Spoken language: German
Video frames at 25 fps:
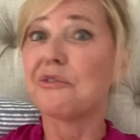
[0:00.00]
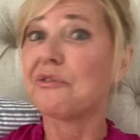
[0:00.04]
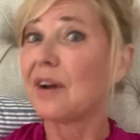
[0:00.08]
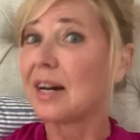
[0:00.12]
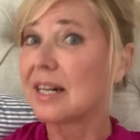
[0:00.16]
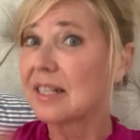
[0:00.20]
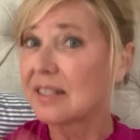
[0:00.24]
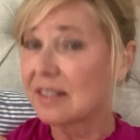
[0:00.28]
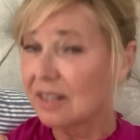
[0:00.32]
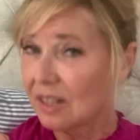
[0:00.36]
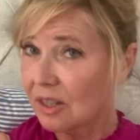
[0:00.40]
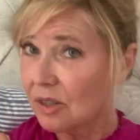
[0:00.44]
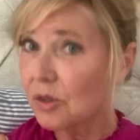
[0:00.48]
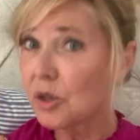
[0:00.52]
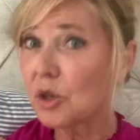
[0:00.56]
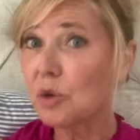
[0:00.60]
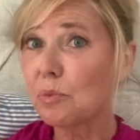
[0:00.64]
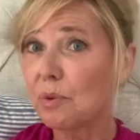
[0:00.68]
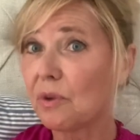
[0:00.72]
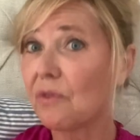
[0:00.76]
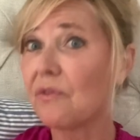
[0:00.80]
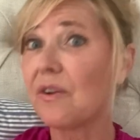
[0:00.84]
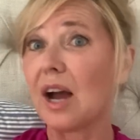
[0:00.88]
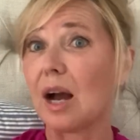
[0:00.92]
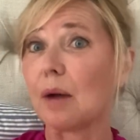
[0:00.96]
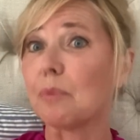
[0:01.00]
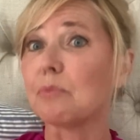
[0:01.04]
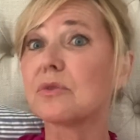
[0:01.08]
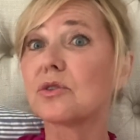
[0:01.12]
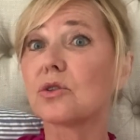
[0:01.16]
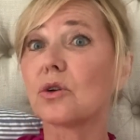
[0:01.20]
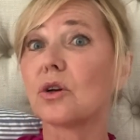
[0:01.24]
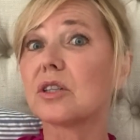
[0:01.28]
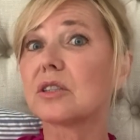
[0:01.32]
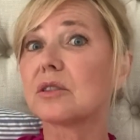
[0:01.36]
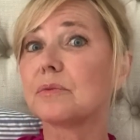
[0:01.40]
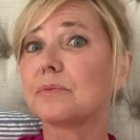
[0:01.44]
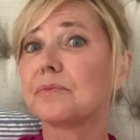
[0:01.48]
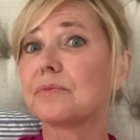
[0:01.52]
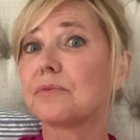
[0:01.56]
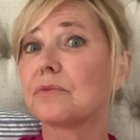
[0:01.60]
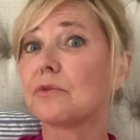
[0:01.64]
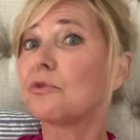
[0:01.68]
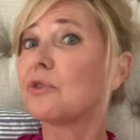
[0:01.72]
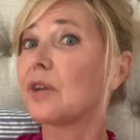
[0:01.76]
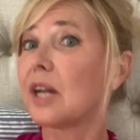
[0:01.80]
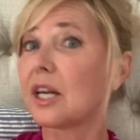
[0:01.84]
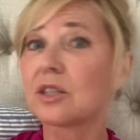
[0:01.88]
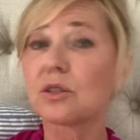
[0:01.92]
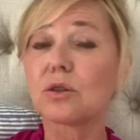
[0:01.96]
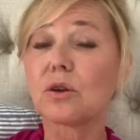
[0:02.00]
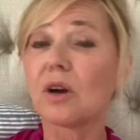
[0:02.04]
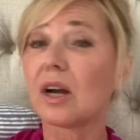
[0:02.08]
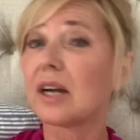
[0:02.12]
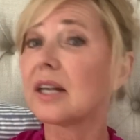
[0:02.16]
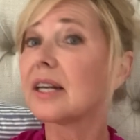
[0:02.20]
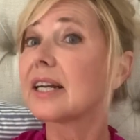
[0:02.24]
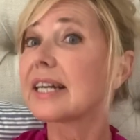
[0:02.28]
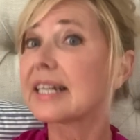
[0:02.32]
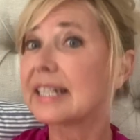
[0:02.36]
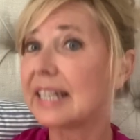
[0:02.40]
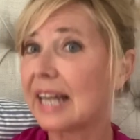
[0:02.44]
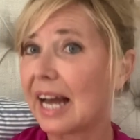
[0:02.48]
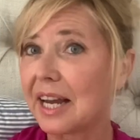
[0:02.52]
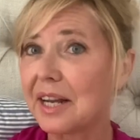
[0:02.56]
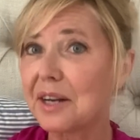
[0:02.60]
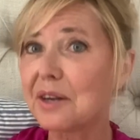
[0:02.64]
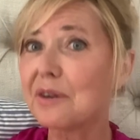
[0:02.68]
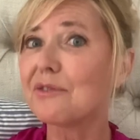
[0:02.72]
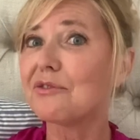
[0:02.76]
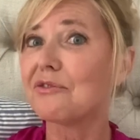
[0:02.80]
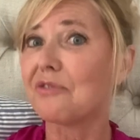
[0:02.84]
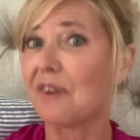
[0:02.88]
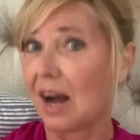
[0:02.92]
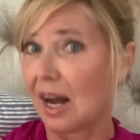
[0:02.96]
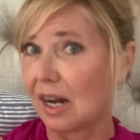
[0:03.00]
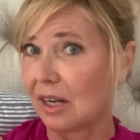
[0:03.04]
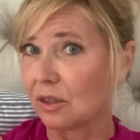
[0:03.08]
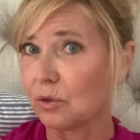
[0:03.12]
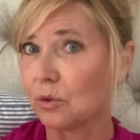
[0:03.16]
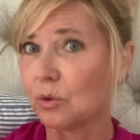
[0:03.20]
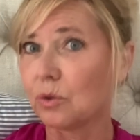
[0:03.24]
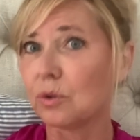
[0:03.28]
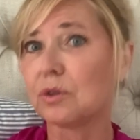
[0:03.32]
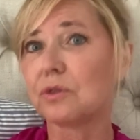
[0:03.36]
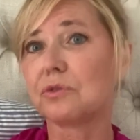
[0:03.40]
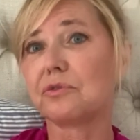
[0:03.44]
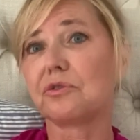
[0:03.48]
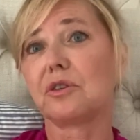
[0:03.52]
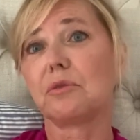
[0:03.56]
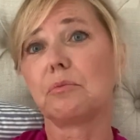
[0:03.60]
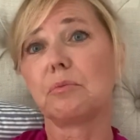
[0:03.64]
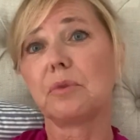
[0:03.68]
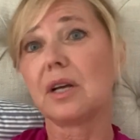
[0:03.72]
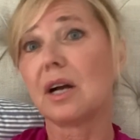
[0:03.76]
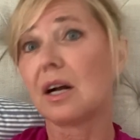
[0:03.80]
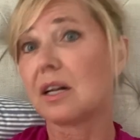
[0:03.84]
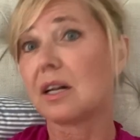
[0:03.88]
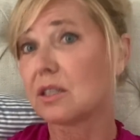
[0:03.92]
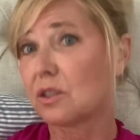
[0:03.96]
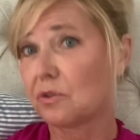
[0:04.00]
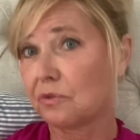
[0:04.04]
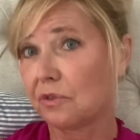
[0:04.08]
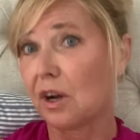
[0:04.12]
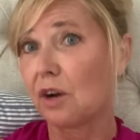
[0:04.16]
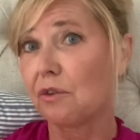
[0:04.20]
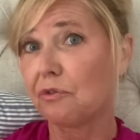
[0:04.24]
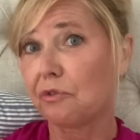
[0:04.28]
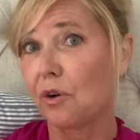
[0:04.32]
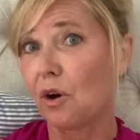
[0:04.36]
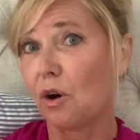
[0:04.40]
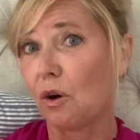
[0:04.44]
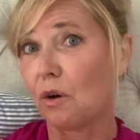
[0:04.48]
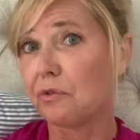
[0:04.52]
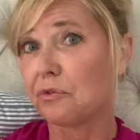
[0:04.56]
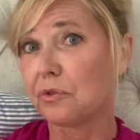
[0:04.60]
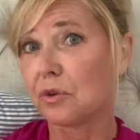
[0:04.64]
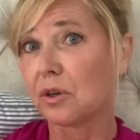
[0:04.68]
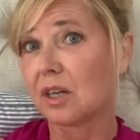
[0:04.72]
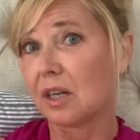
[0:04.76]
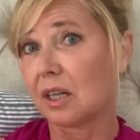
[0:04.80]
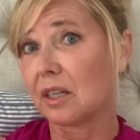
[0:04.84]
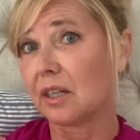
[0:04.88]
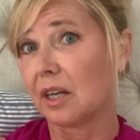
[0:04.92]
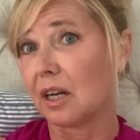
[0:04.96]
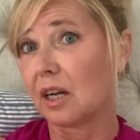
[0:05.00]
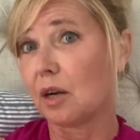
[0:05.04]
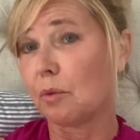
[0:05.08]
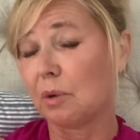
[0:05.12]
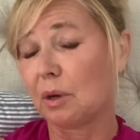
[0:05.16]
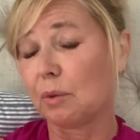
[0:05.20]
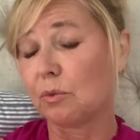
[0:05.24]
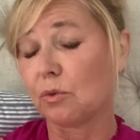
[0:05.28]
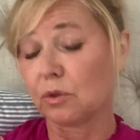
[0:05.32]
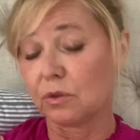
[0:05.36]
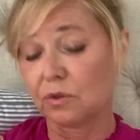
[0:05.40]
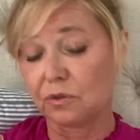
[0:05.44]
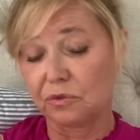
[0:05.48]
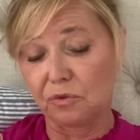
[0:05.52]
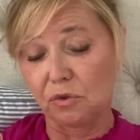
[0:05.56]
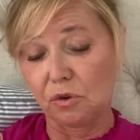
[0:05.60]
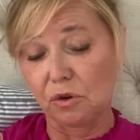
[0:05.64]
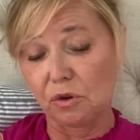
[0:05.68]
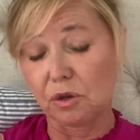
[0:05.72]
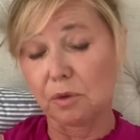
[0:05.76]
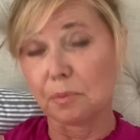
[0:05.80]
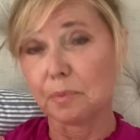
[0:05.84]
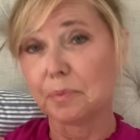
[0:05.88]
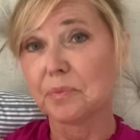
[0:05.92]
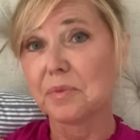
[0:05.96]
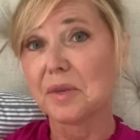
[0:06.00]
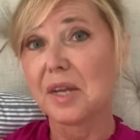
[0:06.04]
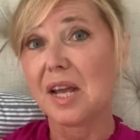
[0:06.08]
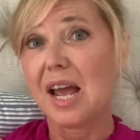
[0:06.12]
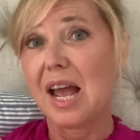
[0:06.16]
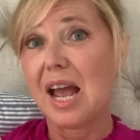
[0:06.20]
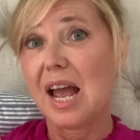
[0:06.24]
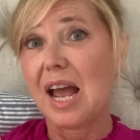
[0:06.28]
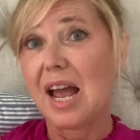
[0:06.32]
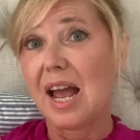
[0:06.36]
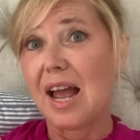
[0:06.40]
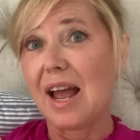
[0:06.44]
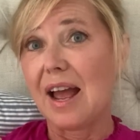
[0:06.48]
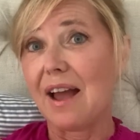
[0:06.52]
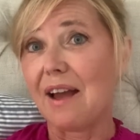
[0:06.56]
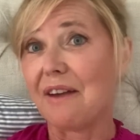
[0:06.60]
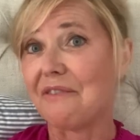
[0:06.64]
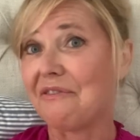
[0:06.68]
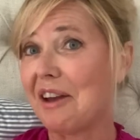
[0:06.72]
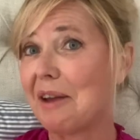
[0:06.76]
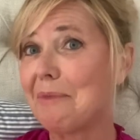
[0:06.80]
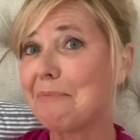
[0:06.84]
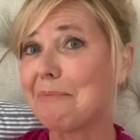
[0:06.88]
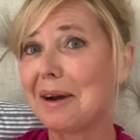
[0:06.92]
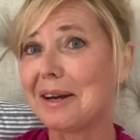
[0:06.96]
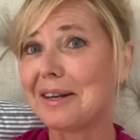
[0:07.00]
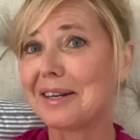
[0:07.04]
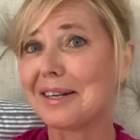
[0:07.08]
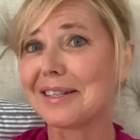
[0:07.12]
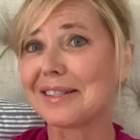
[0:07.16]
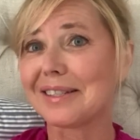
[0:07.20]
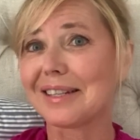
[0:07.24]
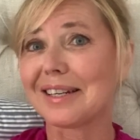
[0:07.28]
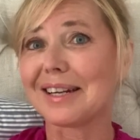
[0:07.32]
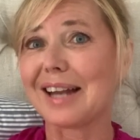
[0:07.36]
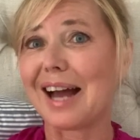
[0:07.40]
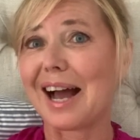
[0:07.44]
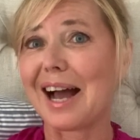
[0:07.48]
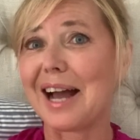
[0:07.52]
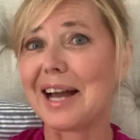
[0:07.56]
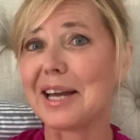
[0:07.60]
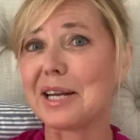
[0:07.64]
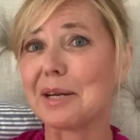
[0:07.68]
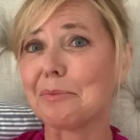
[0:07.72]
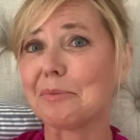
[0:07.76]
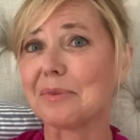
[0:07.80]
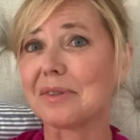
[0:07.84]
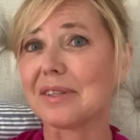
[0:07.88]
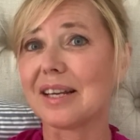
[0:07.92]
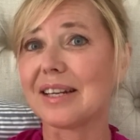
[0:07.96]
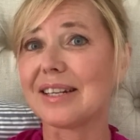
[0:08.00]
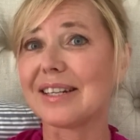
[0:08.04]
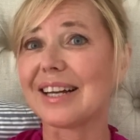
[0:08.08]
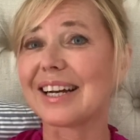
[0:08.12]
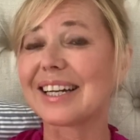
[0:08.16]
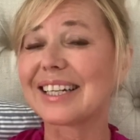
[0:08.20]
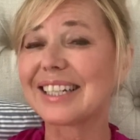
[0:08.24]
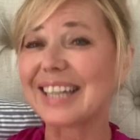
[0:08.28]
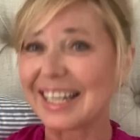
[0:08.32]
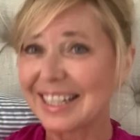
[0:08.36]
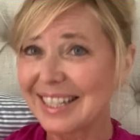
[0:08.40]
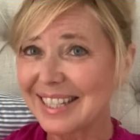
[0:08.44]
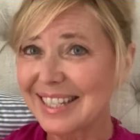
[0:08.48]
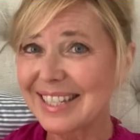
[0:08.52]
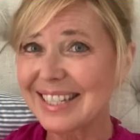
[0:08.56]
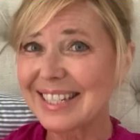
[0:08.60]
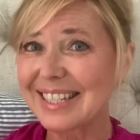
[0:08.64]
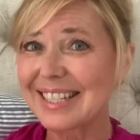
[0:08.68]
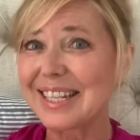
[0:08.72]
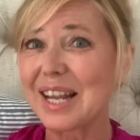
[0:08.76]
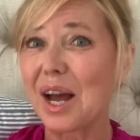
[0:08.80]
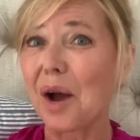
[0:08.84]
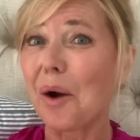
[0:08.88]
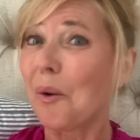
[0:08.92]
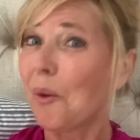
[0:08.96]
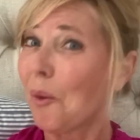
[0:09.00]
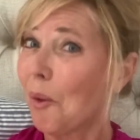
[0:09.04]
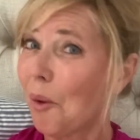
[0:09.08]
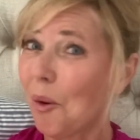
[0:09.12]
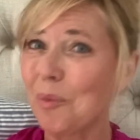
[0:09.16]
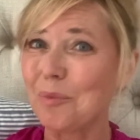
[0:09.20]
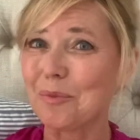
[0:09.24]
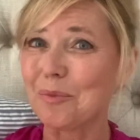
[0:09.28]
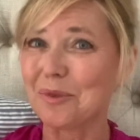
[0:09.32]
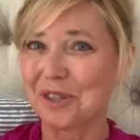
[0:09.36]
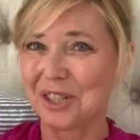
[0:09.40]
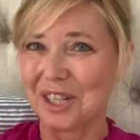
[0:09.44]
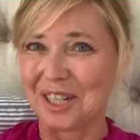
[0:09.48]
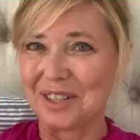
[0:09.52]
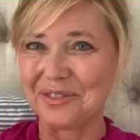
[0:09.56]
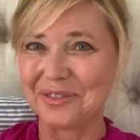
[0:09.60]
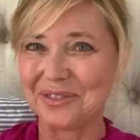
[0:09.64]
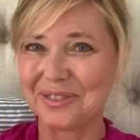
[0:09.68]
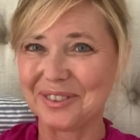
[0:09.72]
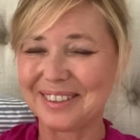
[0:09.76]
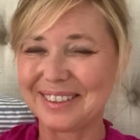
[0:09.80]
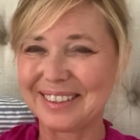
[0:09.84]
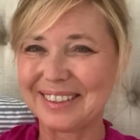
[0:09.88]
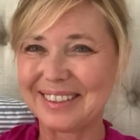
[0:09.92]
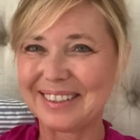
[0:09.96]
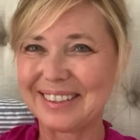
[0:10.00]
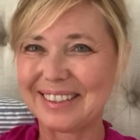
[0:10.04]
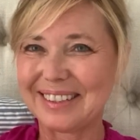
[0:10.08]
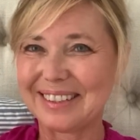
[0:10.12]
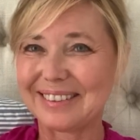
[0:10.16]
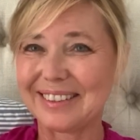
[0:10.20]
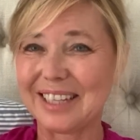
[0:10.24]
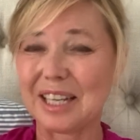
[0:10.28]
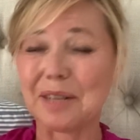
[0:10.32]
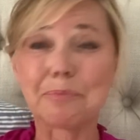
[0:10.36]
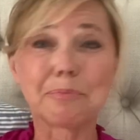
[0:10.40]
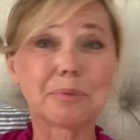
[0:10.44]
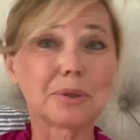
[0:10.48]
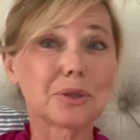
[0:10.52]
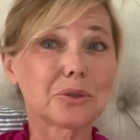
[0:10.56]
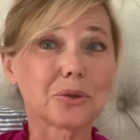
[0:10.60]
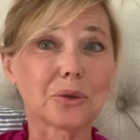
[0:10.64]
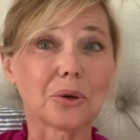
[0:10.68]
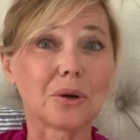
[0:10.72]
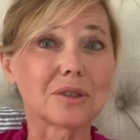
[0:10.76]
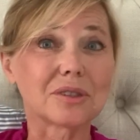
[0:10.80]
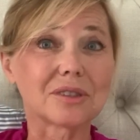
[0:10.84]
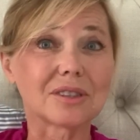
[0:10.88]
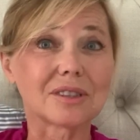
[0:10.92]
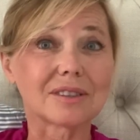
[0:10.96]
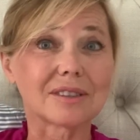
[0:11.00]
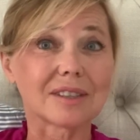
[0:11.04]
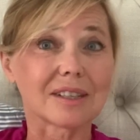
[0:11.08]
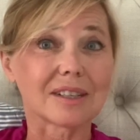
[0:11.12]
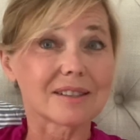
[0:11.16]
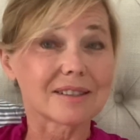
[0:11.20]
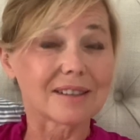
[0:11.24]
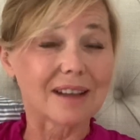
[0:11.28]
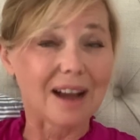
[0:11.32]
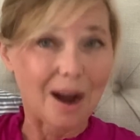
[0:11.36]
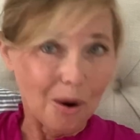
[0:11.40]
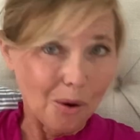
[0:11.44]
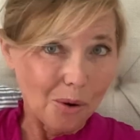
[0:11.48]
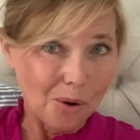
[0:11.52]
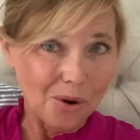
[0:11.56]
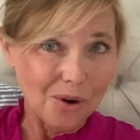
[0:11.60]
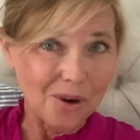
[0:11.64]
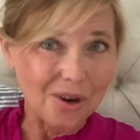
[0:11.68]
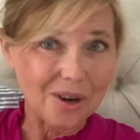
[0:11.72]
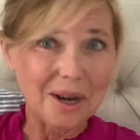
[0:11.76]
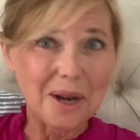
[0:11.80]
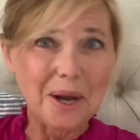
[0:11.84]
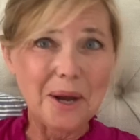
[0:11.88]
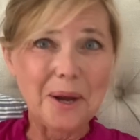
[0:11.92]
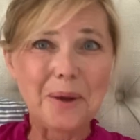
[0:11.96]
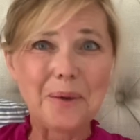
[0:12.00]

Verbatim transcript: Falls Sie sich bewerben sollten, vielleicht noch eine kleine Warnung von mir als Fachfrau für Karriere beim Rundfunk. Äh, wenn man es in einem Sender ganz nach oben schafft, dann bedeutet das auch,